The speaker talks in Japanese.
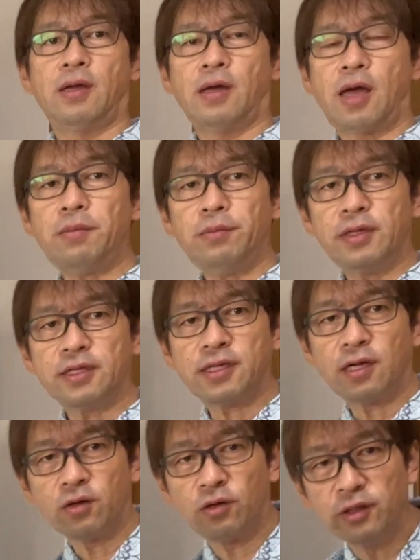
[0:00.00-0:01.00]
はい、皆
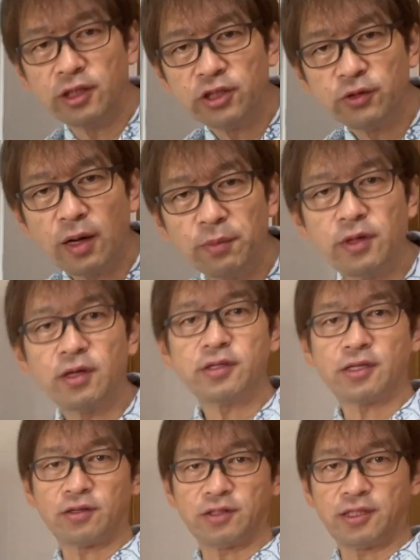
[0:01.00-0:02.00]
さんこんにちは。村
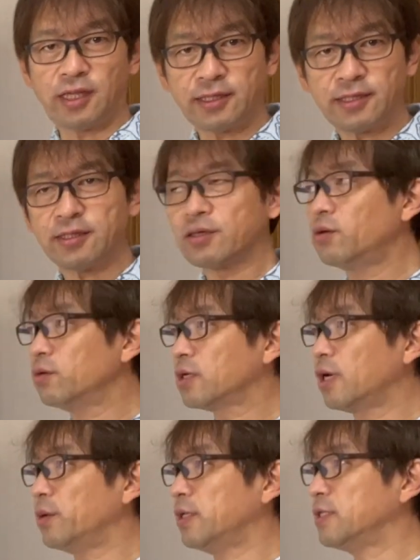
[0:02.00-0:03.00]
野聡です。今
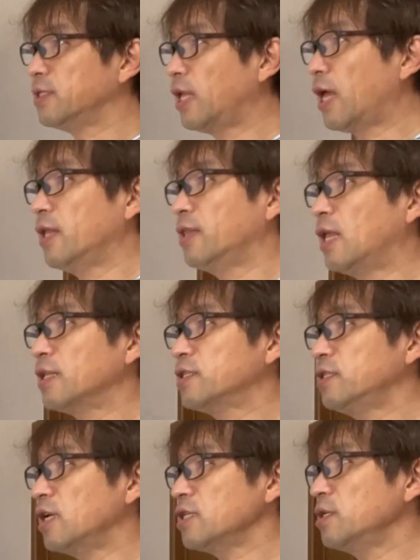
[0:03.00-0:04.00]
回はですね、
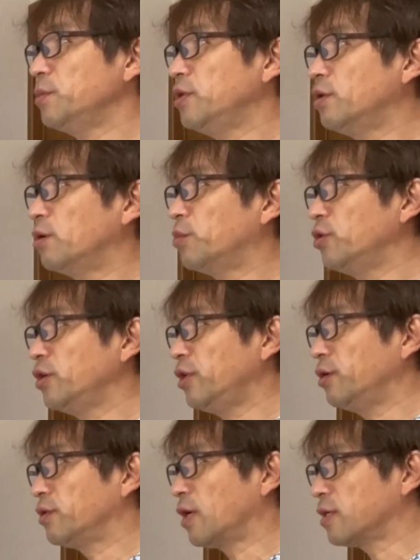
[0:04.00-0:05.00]
夏休みの思い
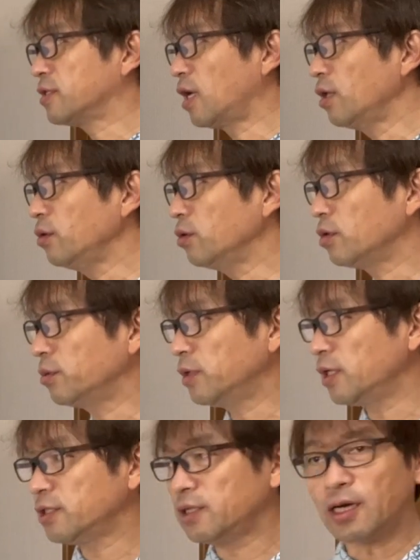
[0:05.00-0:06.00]
出をたくさんの友
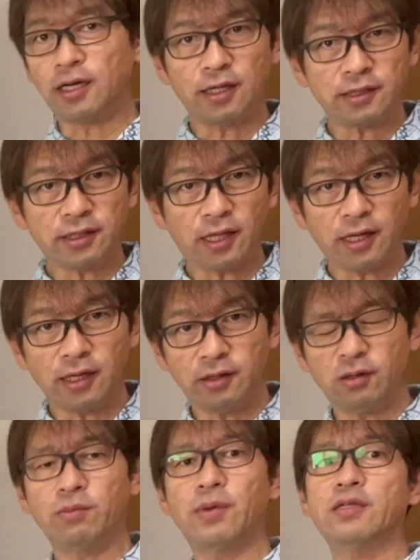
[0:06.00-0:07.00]
達に話した
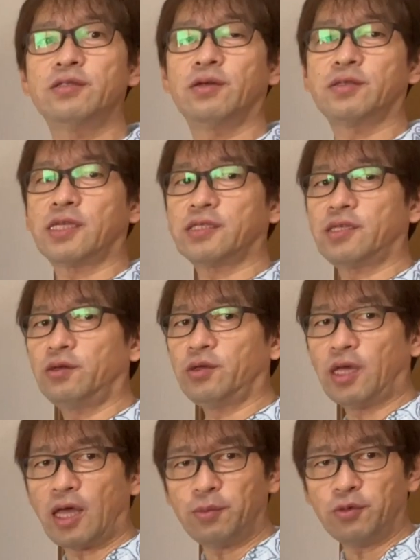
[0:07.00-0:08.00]
いを満足させる
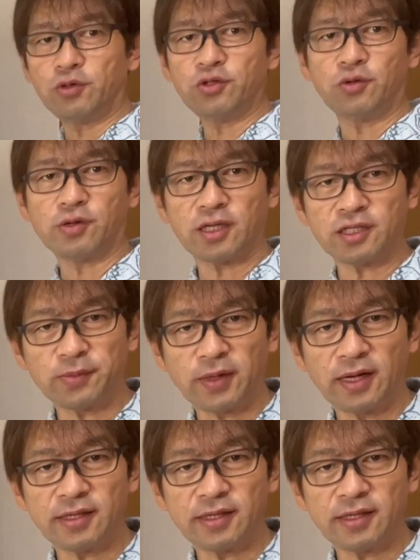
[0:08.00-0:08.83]
ゲームを紹介しま